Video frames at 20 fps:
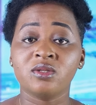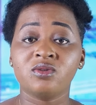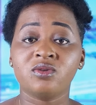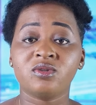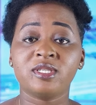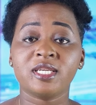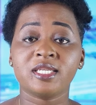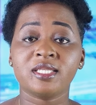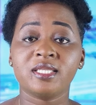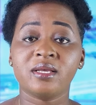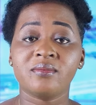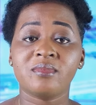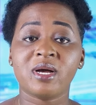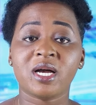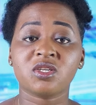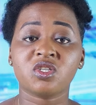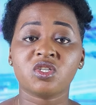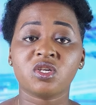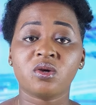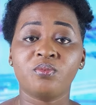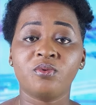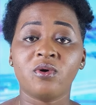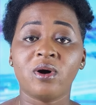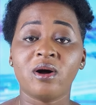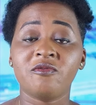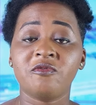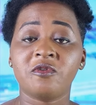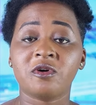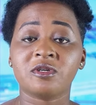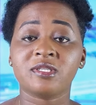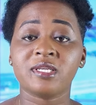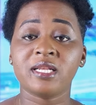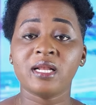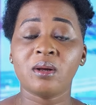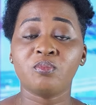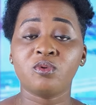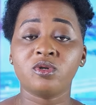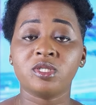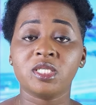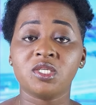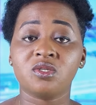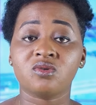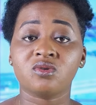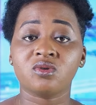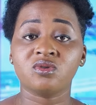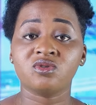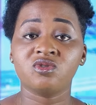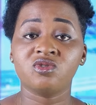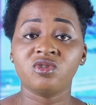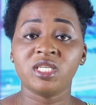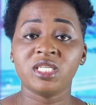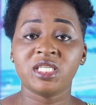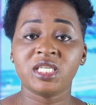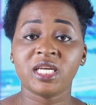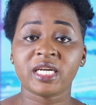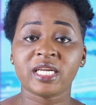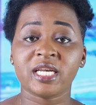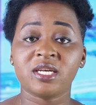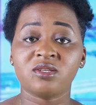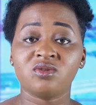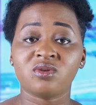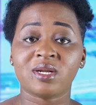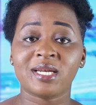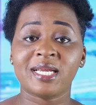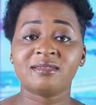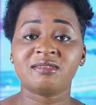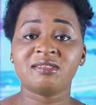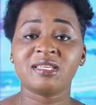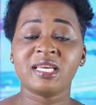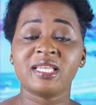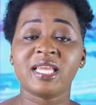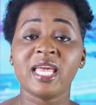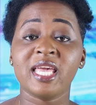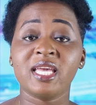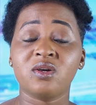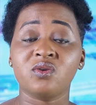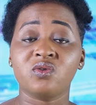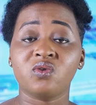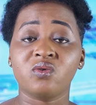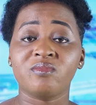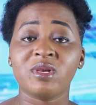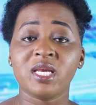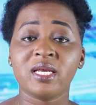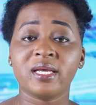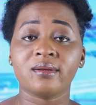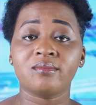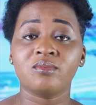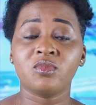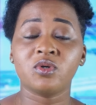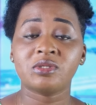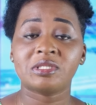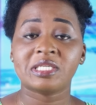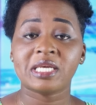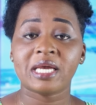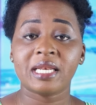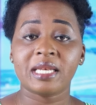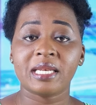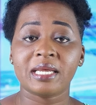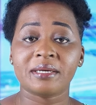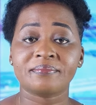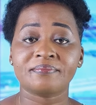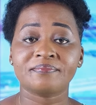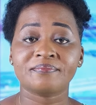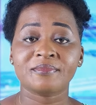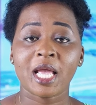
de cette démarche pour renforcer la position du Nigeria sur la scène économique mondiale.